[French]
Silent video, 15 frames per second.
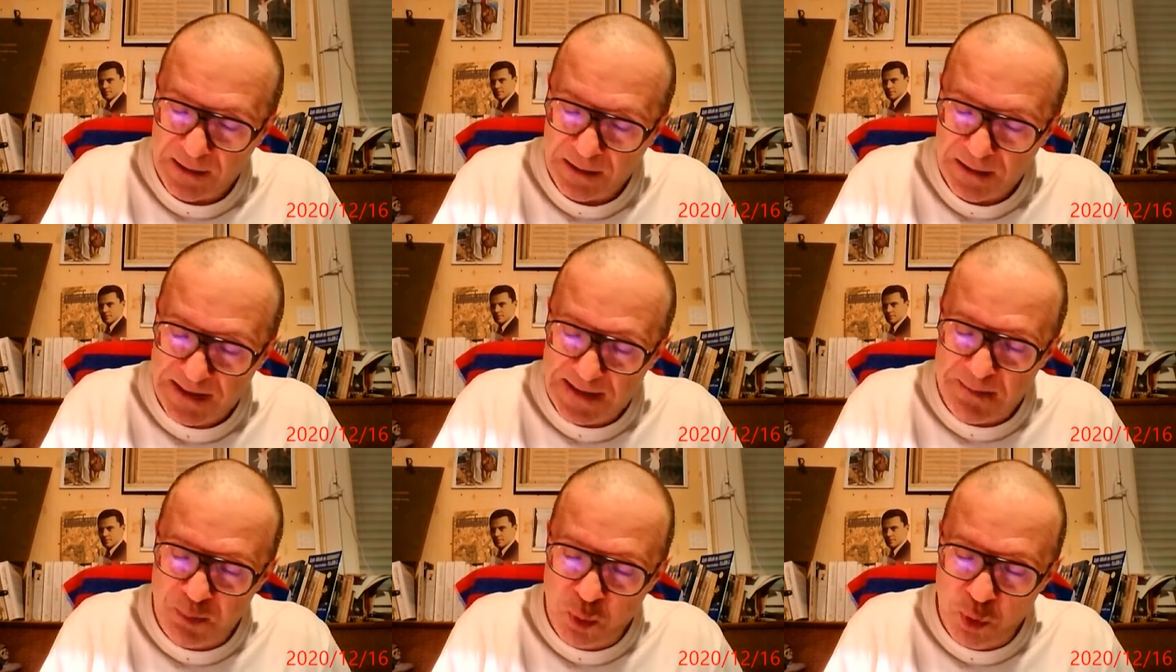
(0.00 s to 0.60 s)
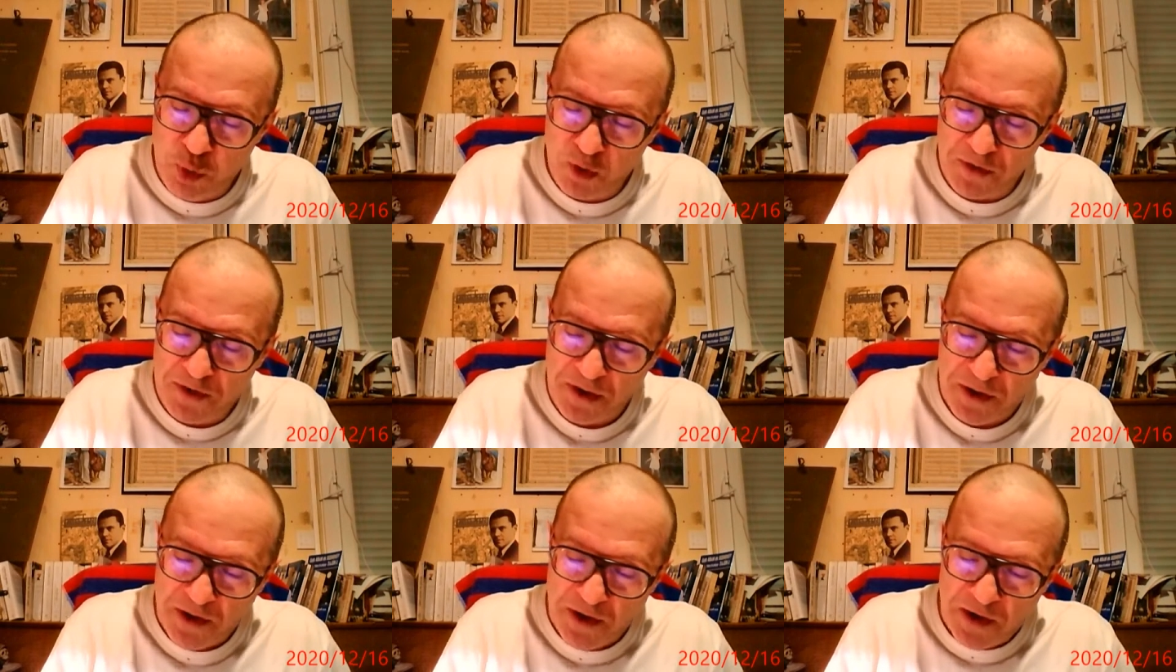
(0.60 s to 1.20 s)
Libourne
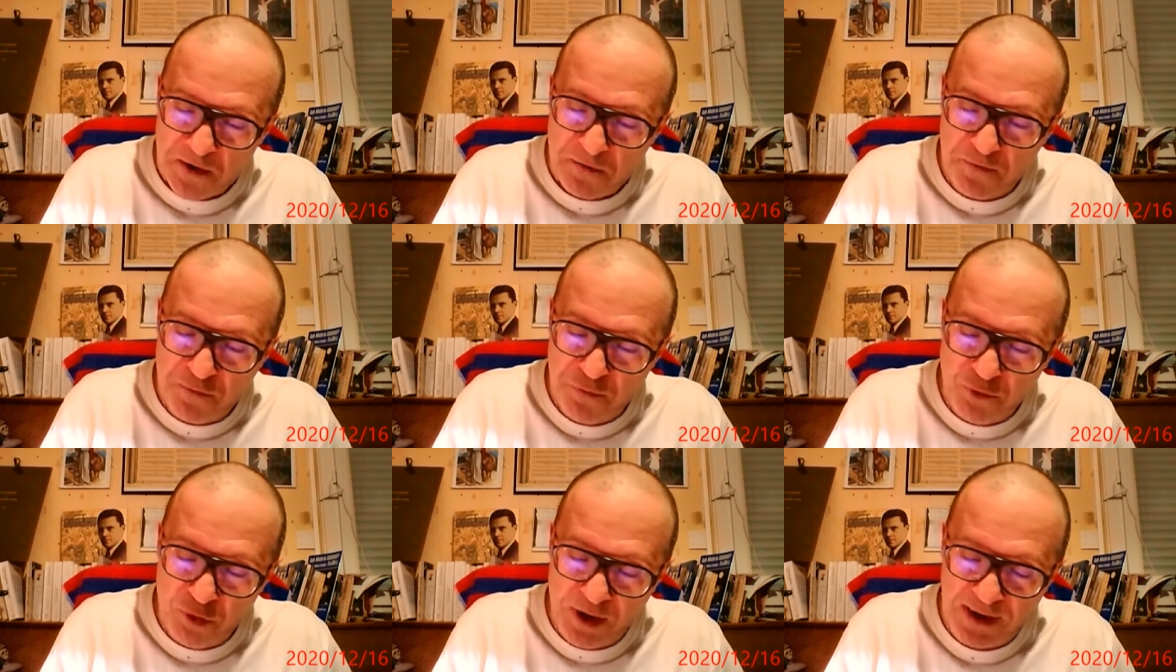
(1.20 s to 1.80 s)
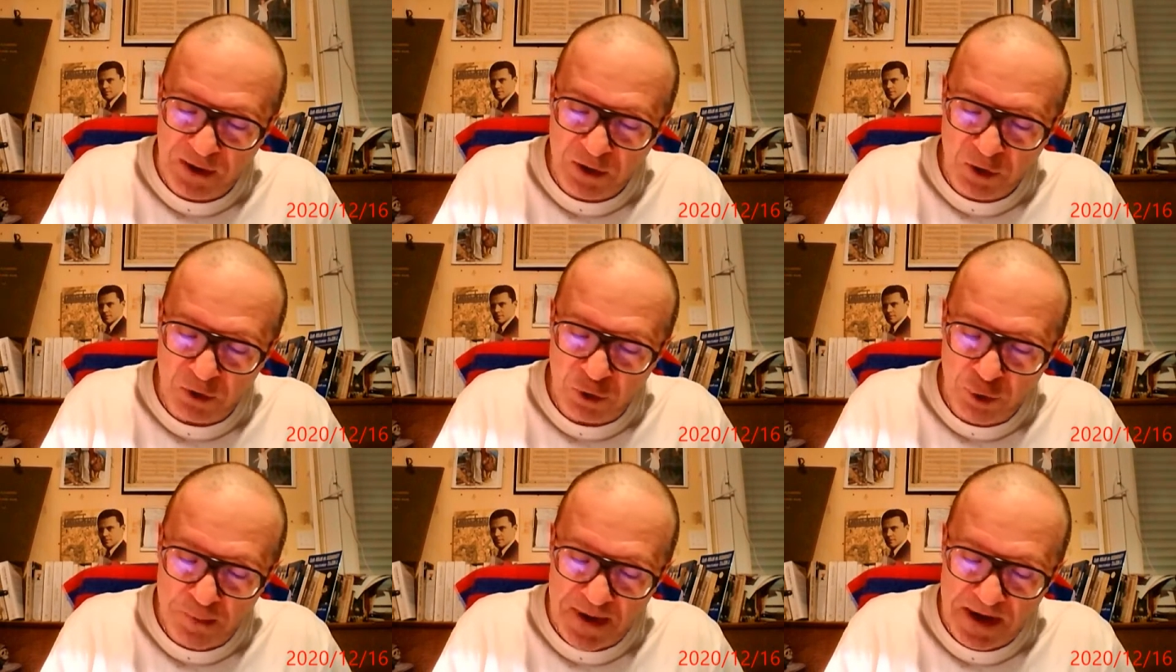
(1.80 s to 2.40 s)
font un grand
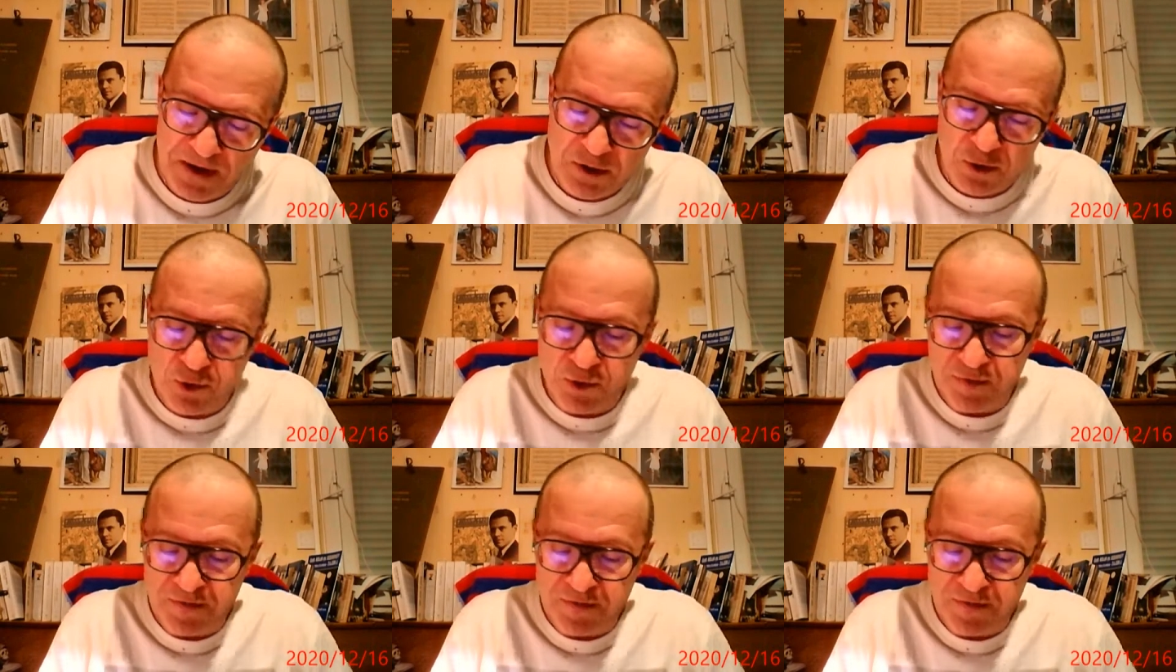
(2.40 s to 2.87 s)
commerce de